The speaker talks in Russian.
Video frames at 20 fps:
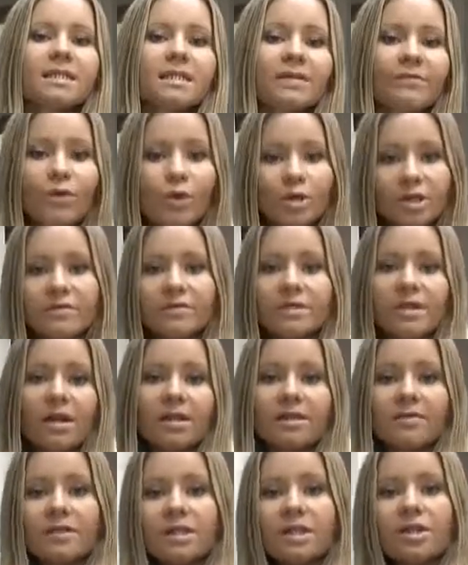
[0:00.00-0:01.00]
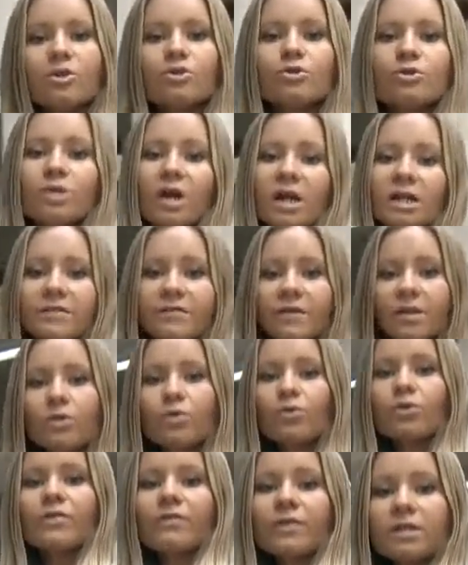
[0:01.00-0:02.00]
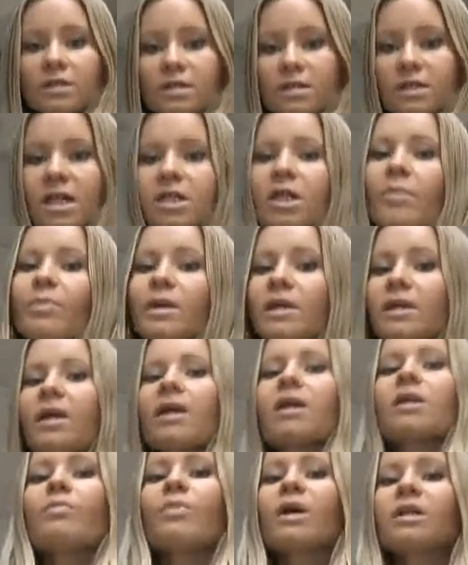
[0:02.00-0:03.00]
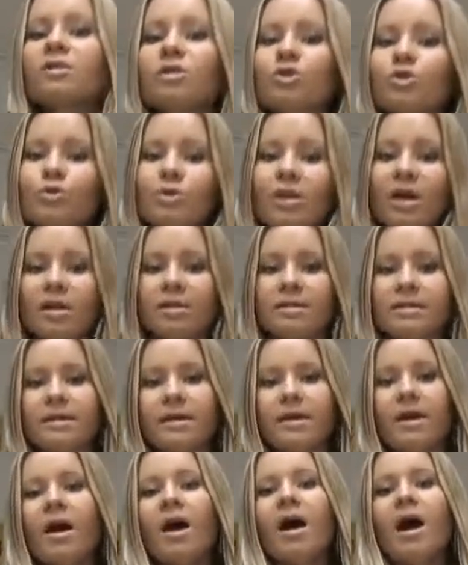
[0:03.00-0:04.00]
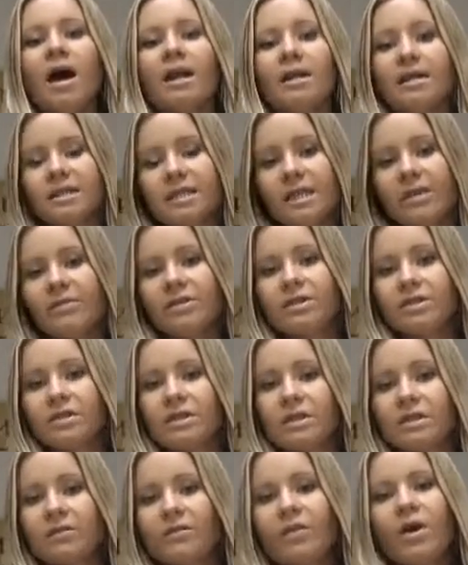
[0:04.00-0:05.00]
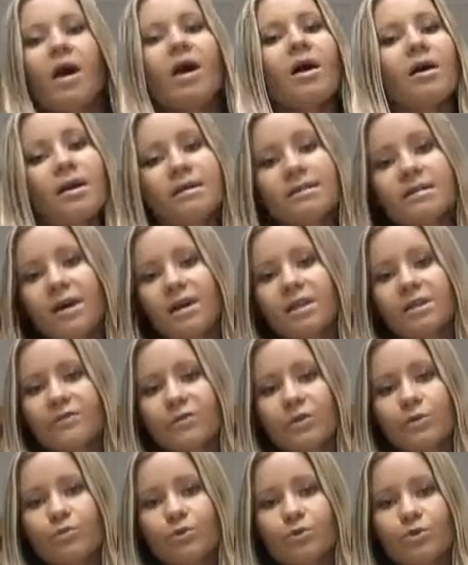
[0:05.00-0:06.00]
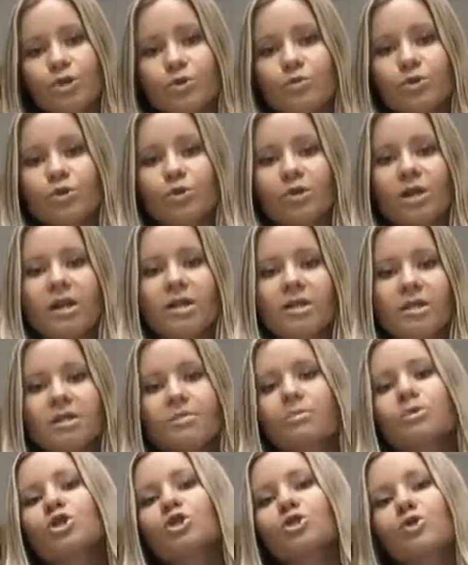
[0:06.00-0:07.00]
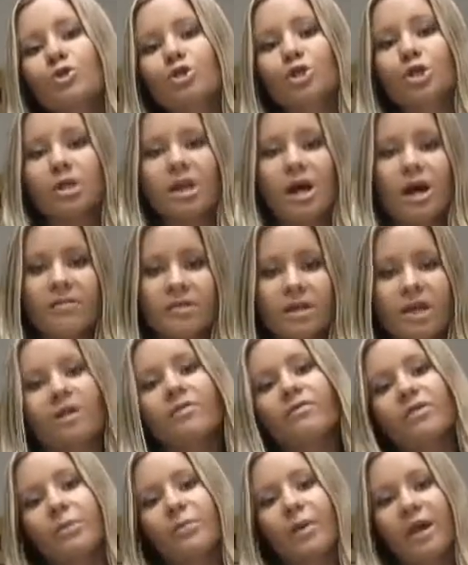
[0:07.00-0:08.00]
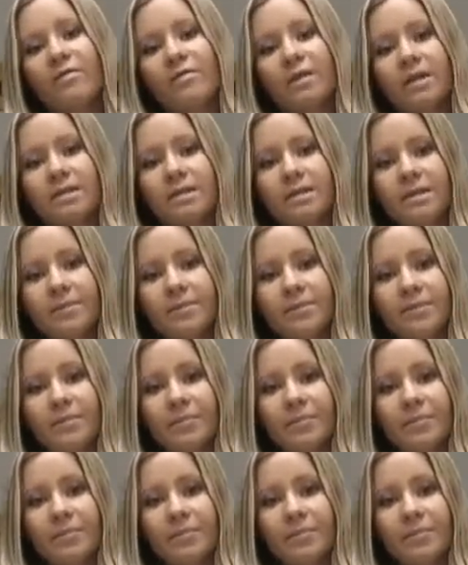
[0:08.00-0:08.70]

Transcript: Сегодня в Саратовский государственный университет приехал мэтр журналистики Алексей Венедиктов. Рассказывает будущим журналистам, что же главное в их профессии.